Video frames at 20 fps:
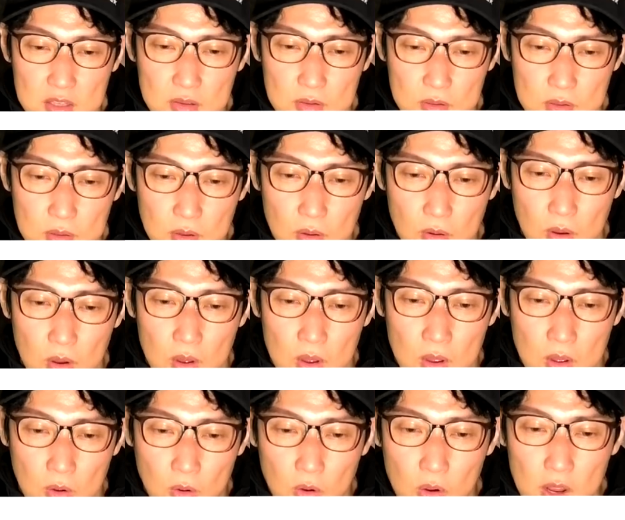いうと、
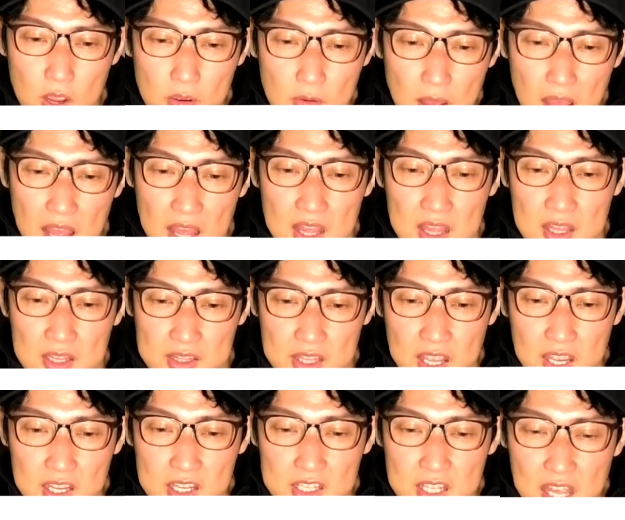これは
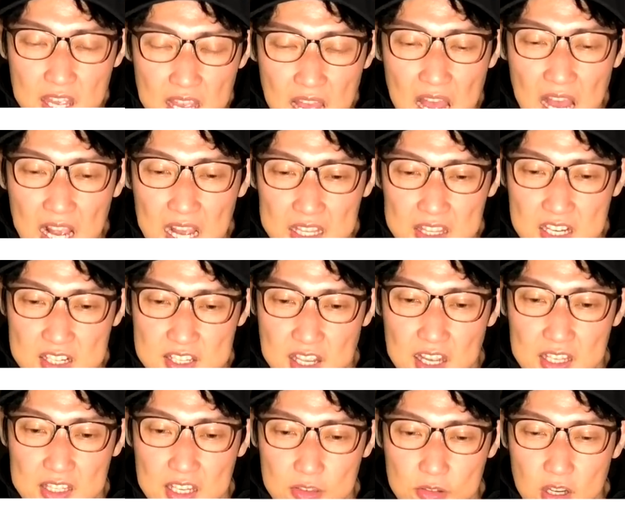電気代が上がったり下
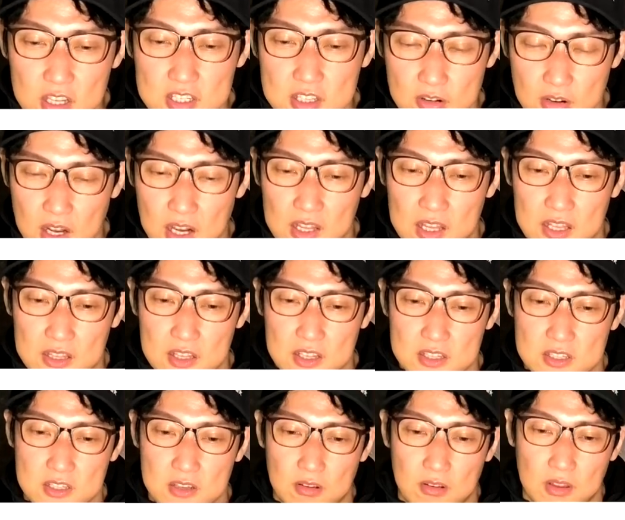がったりとかしてるからなんで
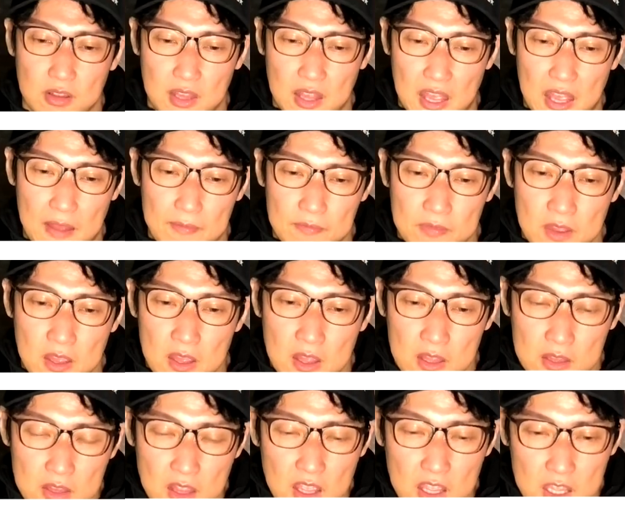すよね。
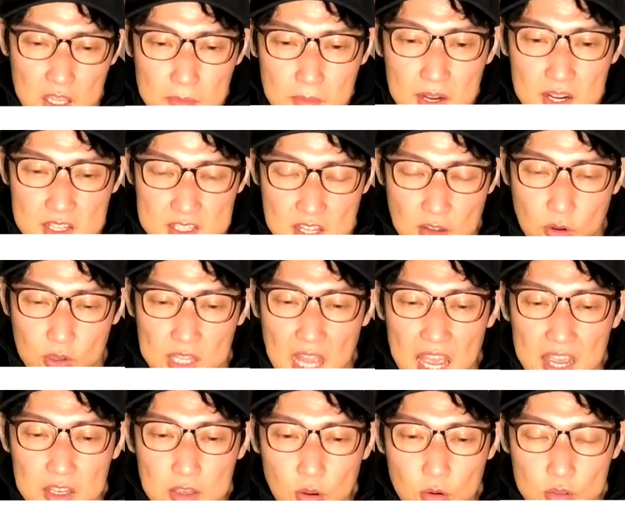で、今ですね、こう
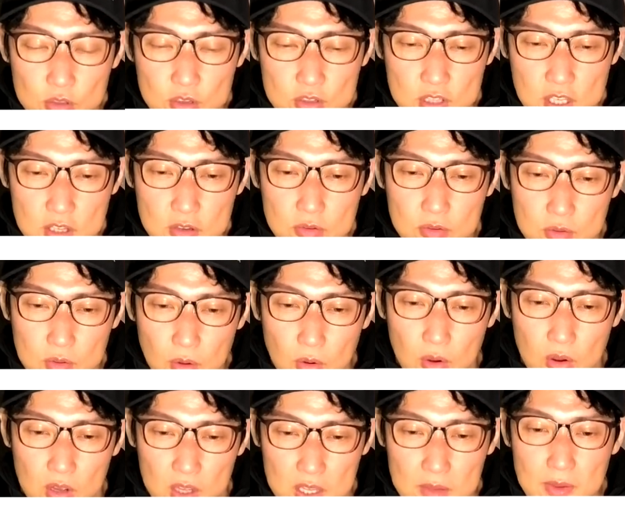対局として言う
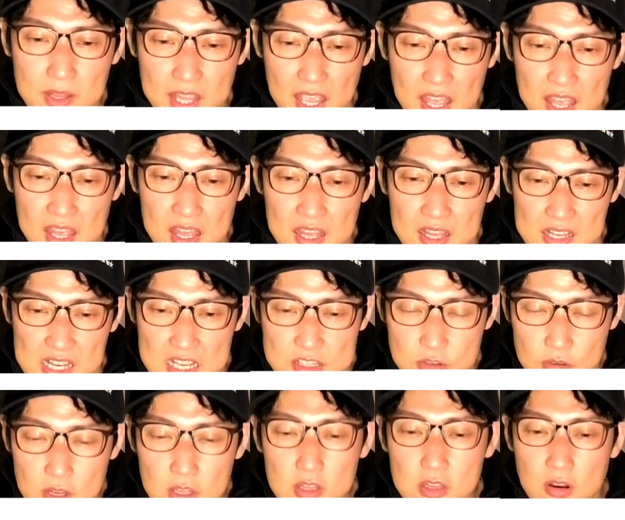と、今ね、
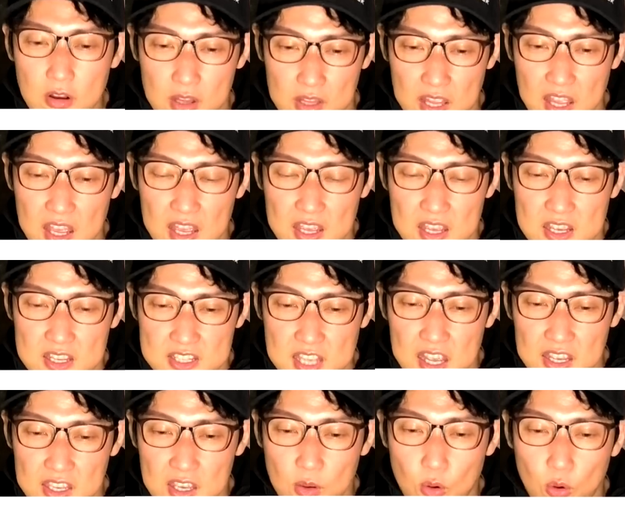ガソリンっていうのはね、
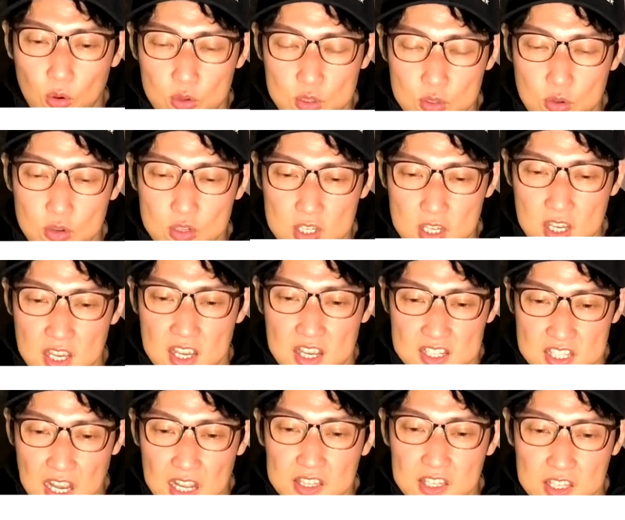最近ここ少し
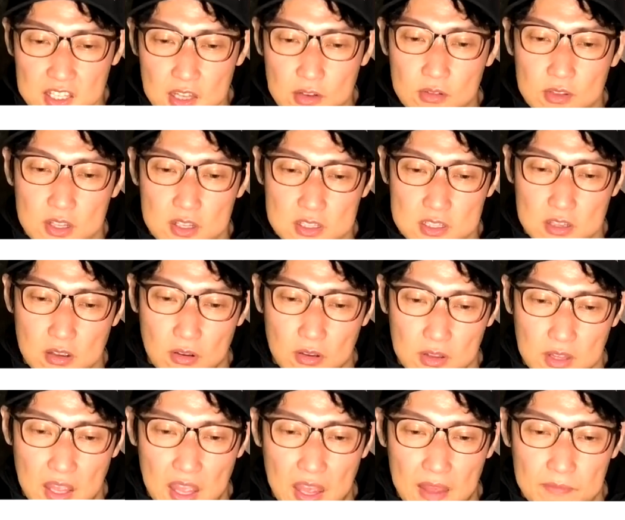下がってきてるんですよ
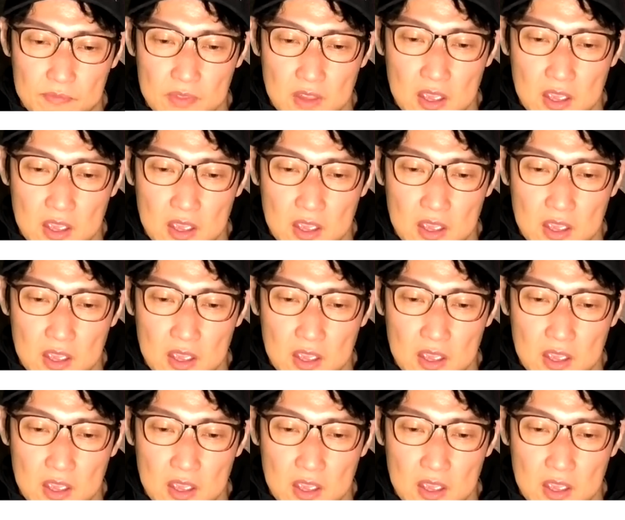ね。